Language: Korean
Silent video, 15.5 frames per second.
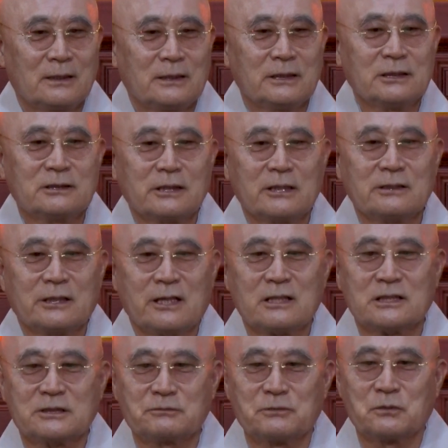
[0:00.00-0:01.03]
이때의
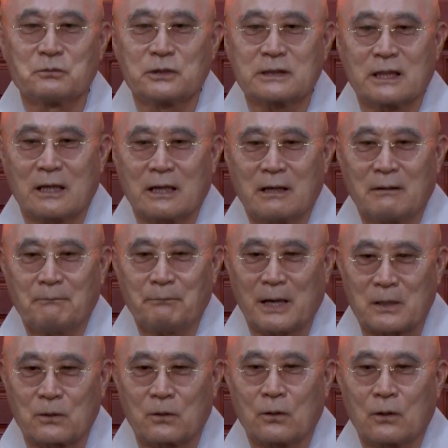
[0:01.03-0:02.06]
핵심은 뭐냐?
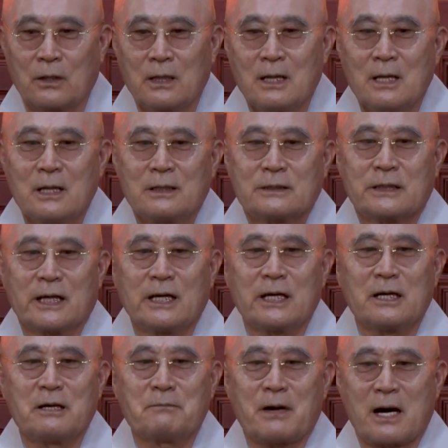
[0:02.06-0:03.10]
바로
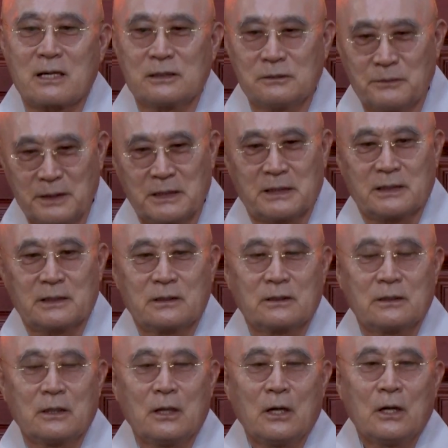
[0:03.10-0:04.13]
내 마음이
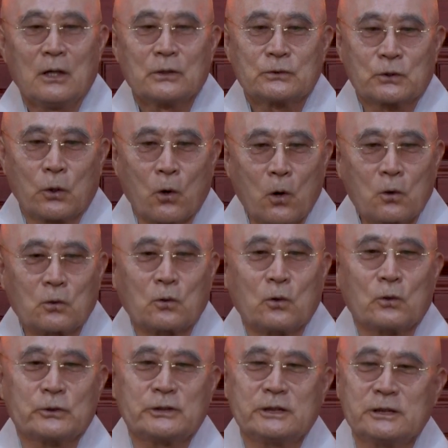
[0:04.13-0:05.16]

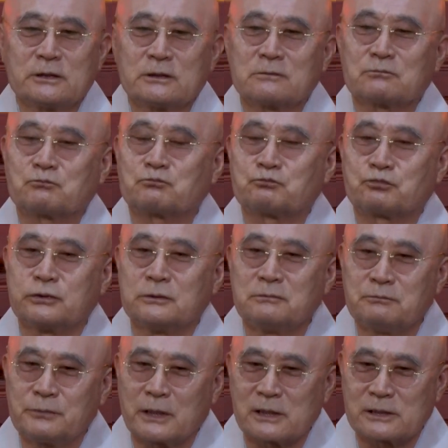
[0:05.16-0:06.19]
좋고 싫은
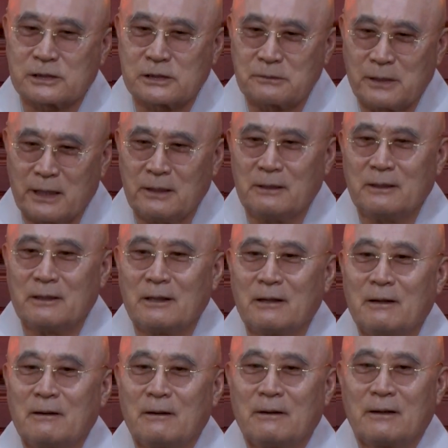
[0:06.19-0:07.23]
분별심에
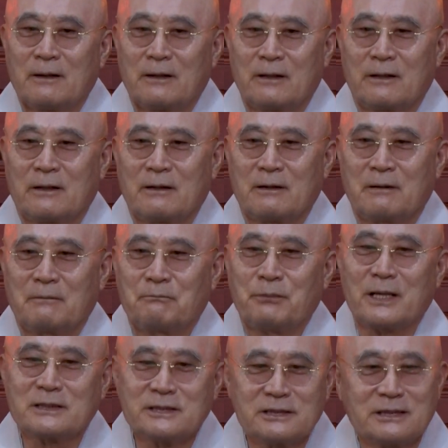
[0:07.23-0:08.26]
예,
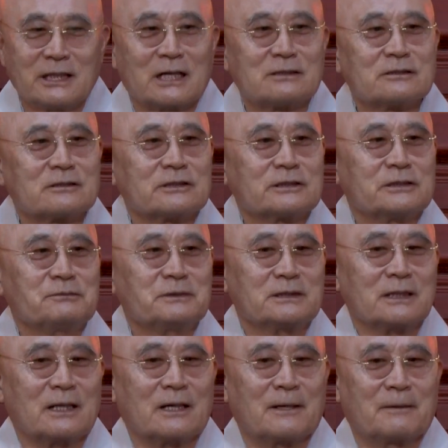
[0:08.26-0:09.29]
빠지지 않는
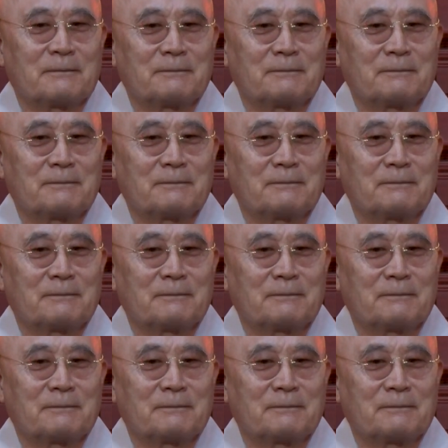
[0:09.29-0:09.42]
것입니다.